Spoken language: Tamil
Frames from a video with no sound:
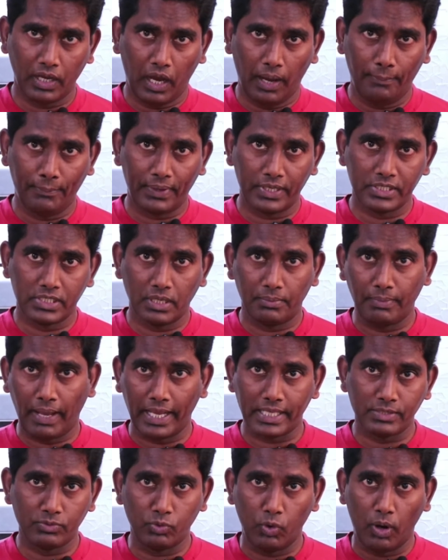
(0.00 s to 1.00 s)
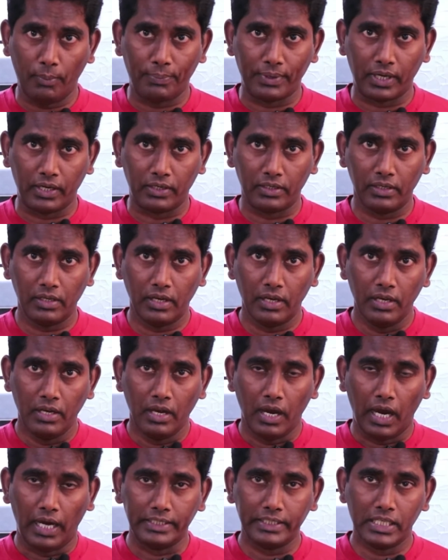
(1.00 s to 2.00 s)
அப்ரச்சர் மேக்ஸிமம் ஓப்பன் ஆகும்
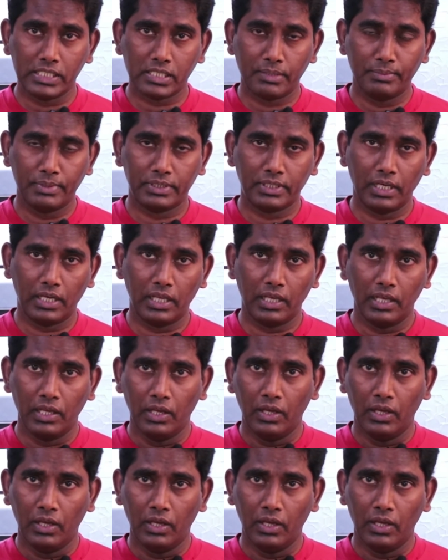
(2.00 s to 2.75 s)
அதே சமயத்தில்